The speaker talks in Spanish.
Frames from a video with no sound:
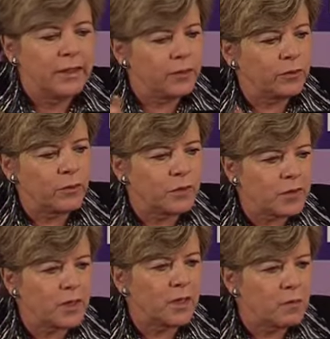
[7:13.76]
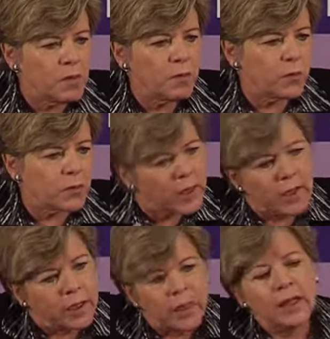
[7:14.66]
Entonces aquí vemos
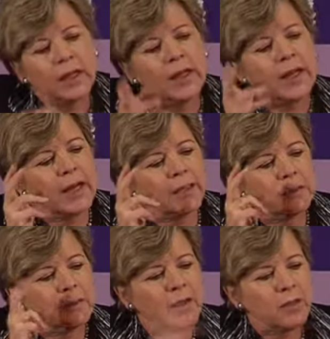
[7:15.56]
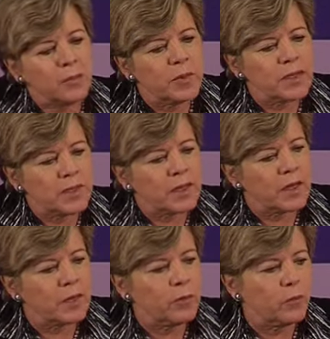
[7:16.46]
que la actividad
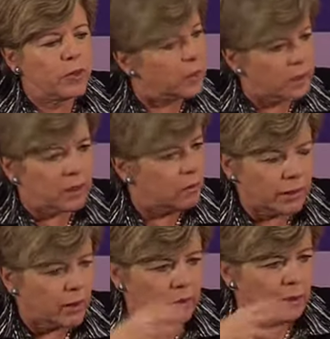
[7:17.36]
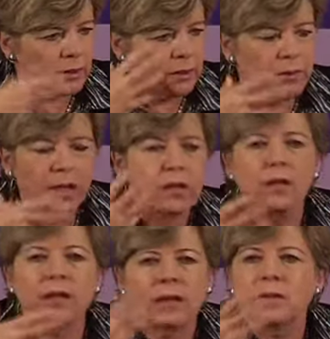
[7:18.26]
doméstica, eh,
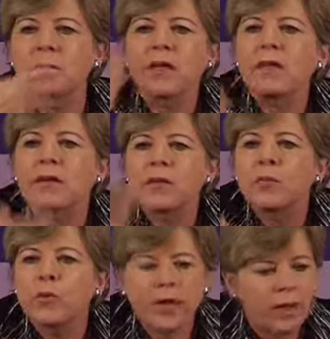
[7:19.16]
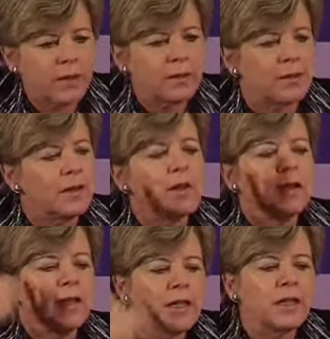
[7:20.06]
actividad, la actividad remunerada
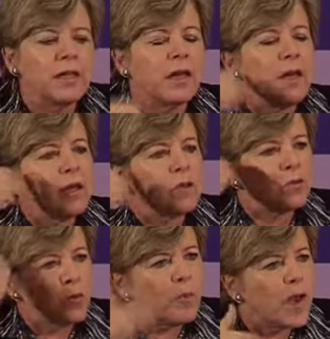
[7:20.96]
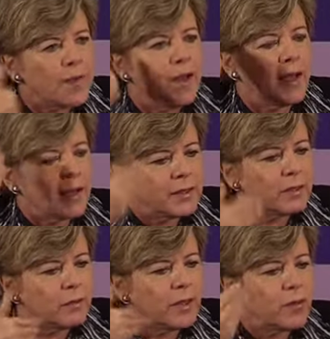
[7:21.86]
y sumada a la
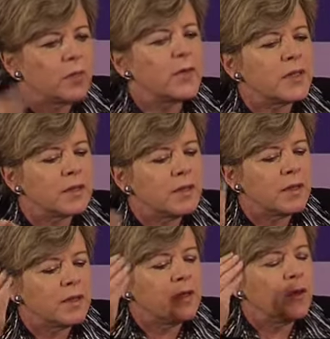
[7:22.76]
actividad doméstica,